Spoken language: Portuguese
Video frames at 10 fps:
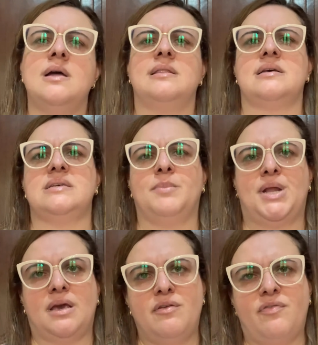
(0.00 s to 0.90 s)
Na
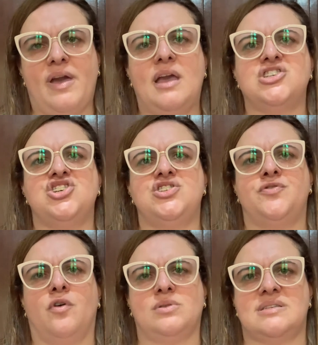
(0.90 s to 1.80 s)
semana que vem a gente
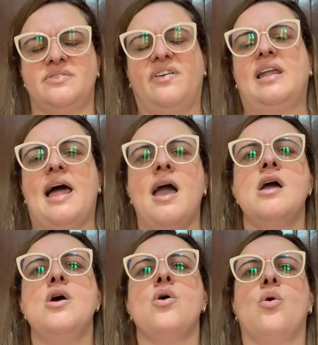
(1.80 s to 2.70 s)
volta a se
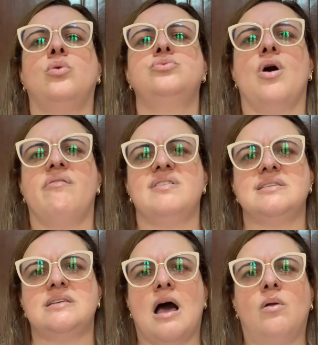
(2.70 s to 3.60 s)
falar com
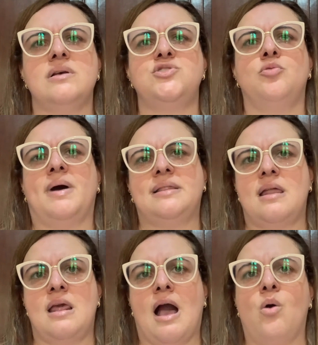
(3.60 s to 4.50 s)
novas aulas do
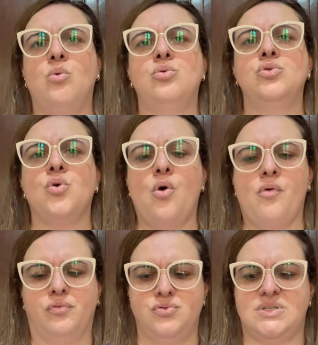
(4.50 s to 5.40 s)
material
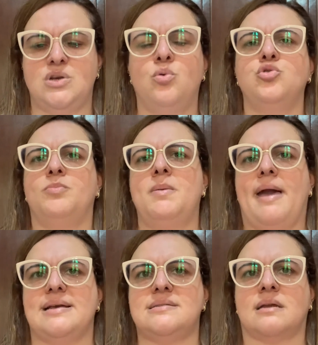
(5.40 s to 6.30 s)
novo do segundo
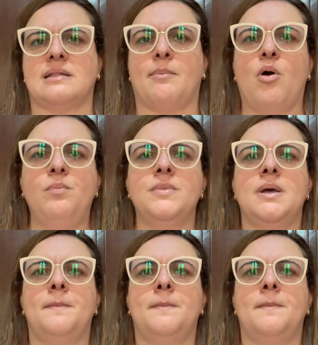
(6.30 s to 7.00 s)
bimestre, tá bom?